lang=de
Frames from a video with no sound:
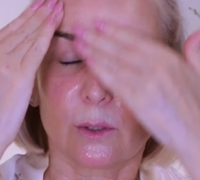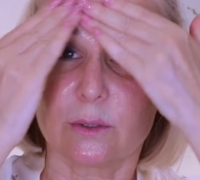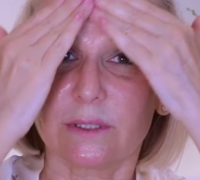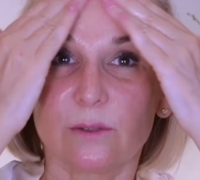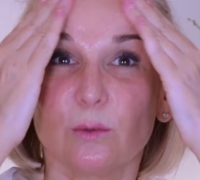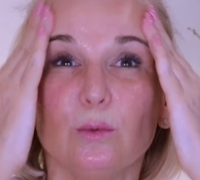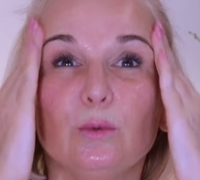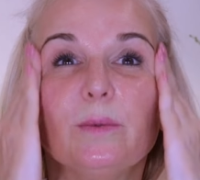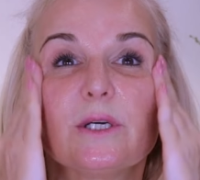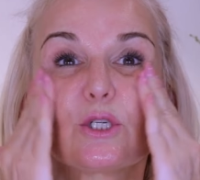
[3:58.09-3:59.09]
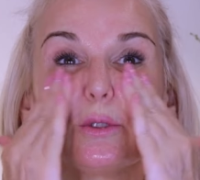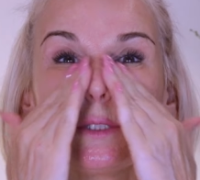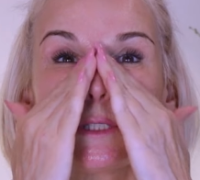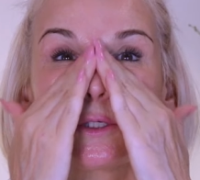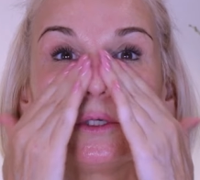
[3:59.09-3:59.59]
Und den
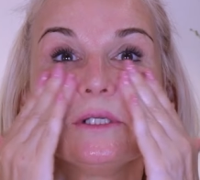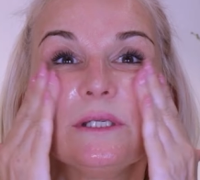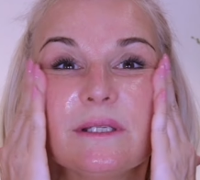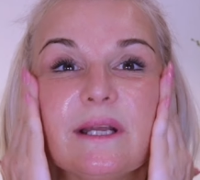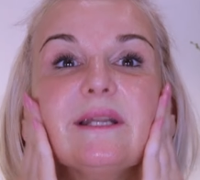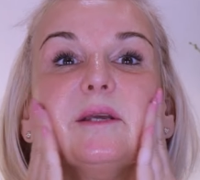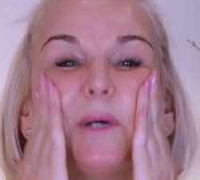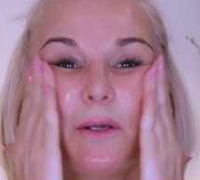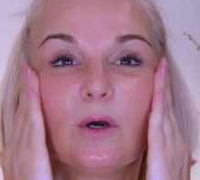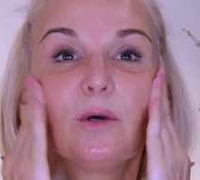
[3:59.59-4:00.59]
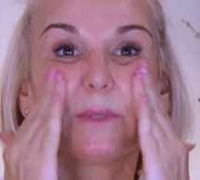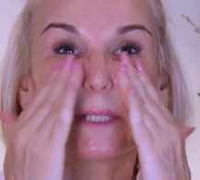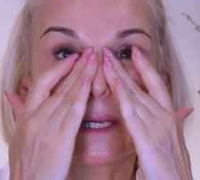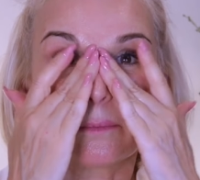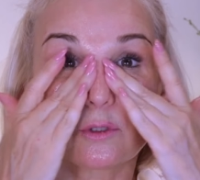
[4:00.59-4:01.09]
Überschuss könnt ihr dann immer noch mit
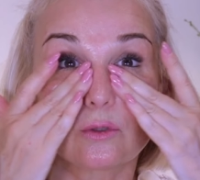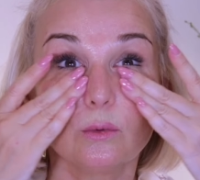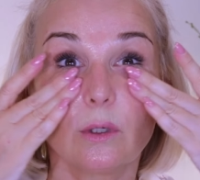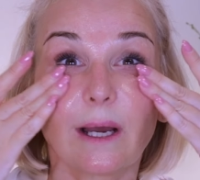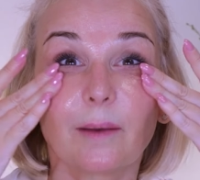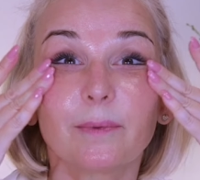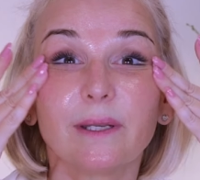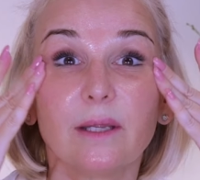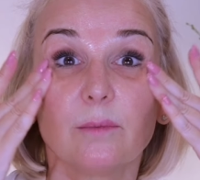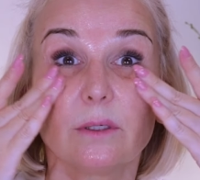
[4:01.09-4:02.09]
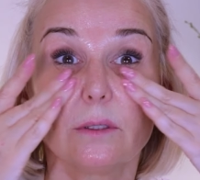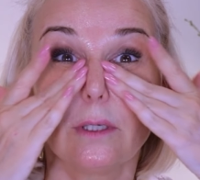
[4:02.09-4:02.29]
einem Tuch abnehmen